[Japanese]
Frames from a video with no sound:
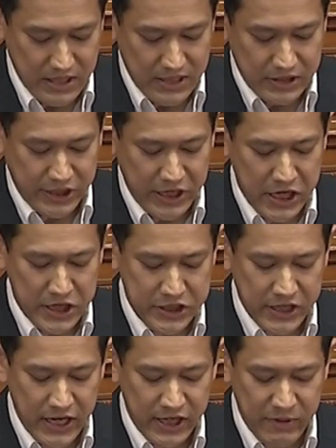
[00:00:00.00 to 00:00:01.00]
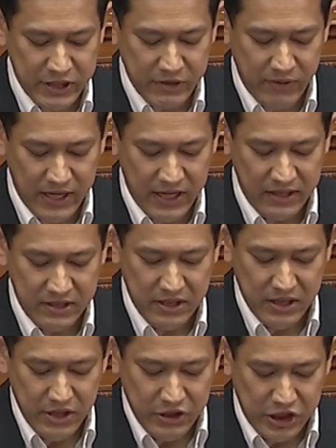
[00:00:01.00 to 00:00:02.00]
政治がやるべきは、
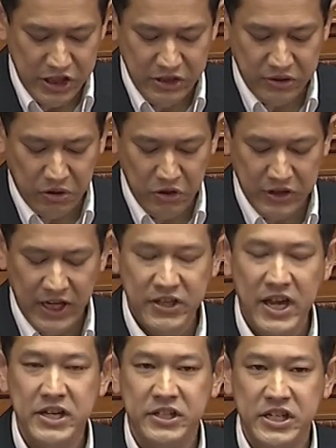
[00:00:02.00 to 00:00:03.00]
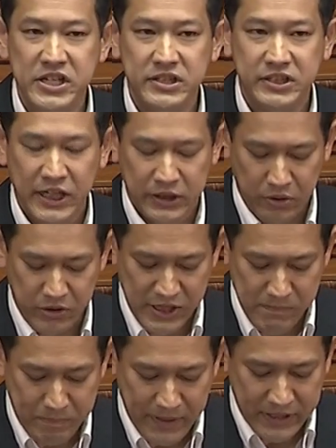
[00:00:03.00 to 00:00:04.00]
貧困な年金制度の
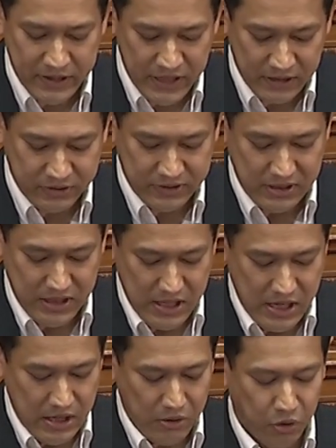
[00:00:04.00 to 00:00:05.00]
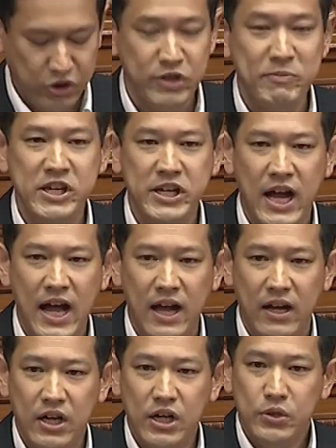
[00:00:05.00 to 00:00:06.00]
隠蔽ではなく、国民
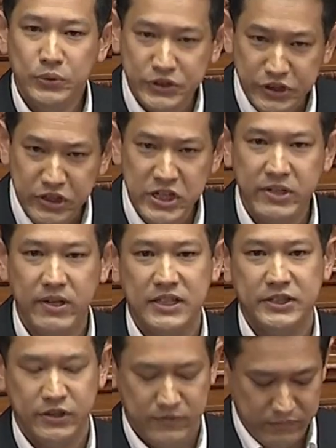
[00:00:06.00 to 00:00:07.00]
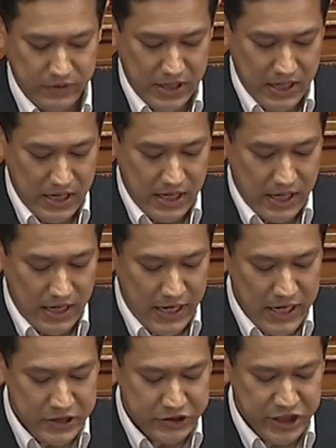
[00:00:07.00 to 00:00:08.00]
が普通に暮らせる、
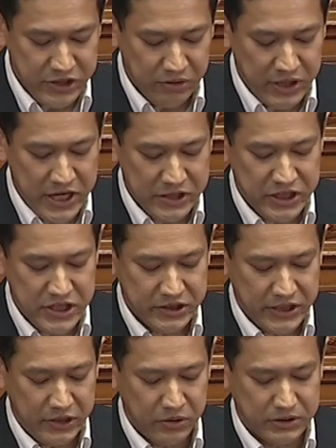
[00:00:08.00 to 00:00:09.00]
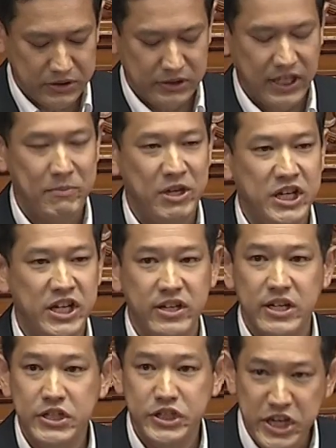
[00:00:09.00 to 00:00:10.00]
安心の年金制度を作るために、
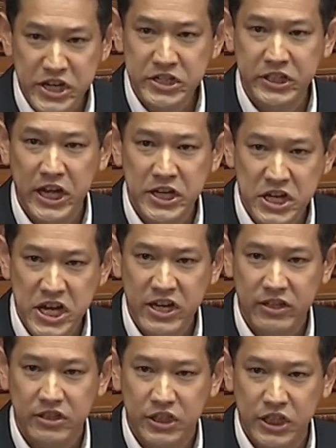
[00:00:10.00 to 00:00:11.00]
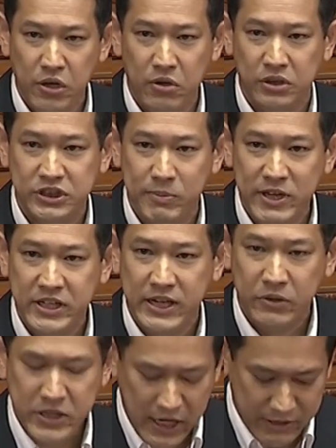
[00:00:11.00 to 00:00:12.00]
真剣に議論をすべきな
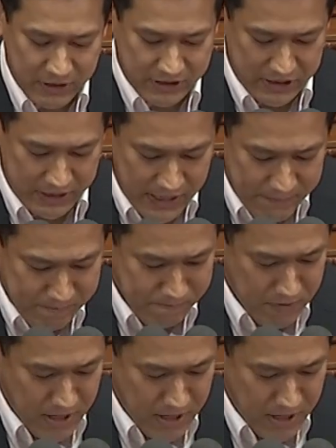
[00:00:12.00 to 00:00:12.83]
のではありませんか。